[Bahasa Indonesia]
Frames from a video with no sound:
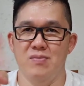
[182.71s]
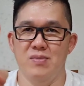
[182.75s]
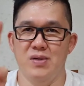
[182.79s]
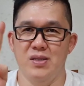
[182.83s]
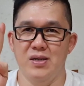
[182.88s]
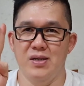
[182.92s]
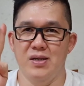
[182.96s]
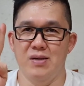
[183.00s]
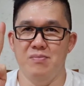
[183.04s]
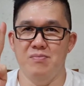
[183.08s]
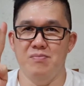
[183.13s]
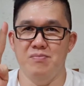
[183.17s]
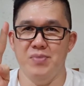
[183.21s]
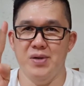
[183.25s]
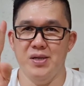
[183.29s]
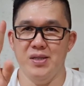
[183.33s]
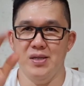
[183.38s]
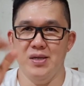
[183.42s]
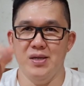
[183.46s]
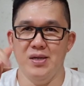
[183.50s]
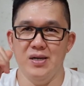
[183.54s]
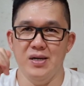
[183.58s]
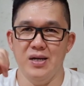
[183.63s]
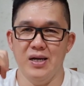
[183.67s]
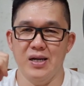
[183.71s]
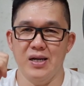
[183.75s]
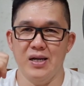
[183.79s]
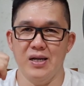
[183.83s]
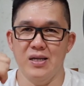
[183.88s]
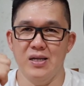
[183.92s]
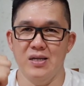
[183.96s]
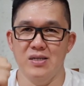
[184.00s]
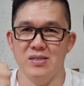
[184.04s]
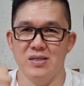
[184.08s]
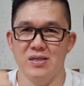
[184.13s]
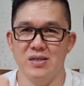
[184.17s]
Berarti ada empat ya,
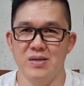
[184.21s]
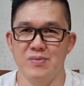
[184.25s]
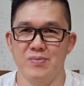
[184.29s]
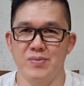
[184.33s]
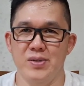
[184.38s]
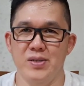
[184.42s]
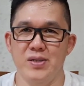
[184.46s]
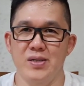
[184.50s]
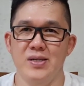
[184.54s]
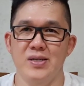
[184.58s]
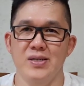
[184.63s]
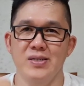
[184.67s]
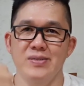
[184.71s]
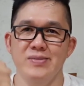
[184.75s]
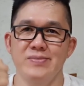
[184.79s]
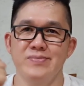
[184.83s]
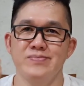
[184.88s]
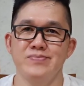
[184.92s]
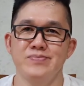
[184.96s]
harganya reasonable,